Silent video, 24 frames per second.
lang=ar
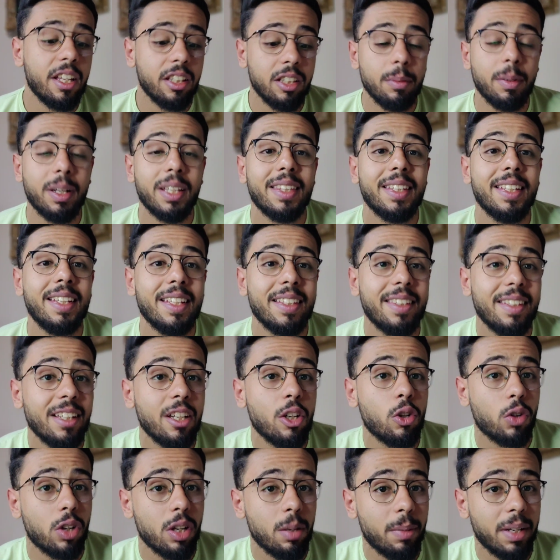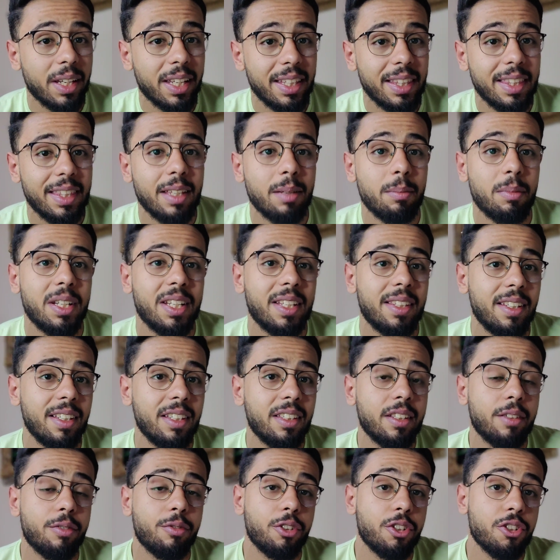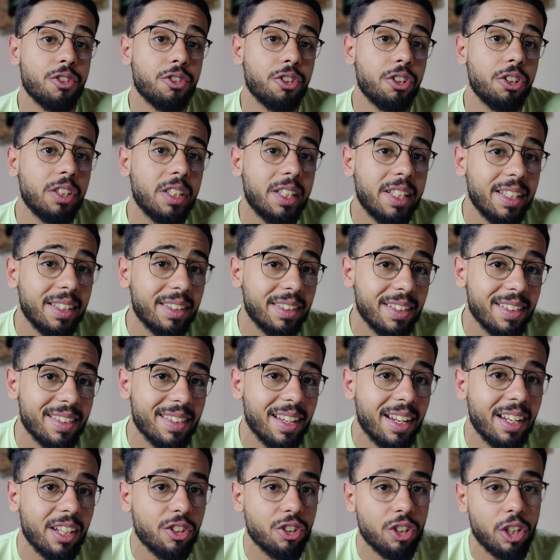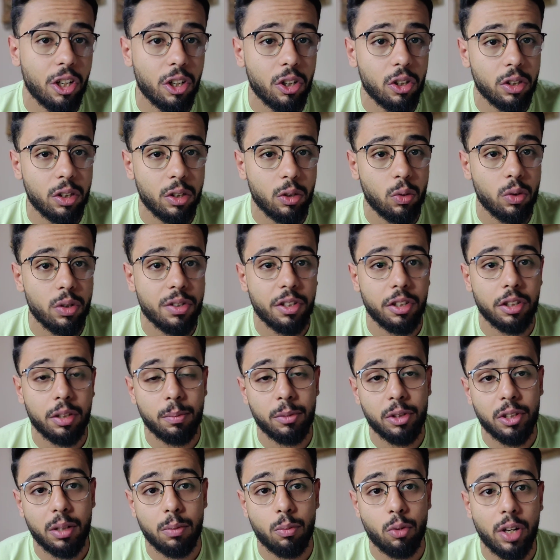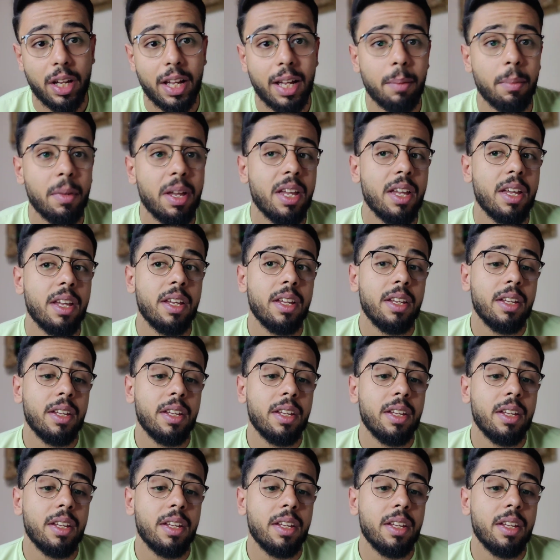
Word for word: طبعا دي نتيجه قريبه جدا من نتيجه الفينوستراد اللي هي 9 شعرات لكل سنتيمتر مكعب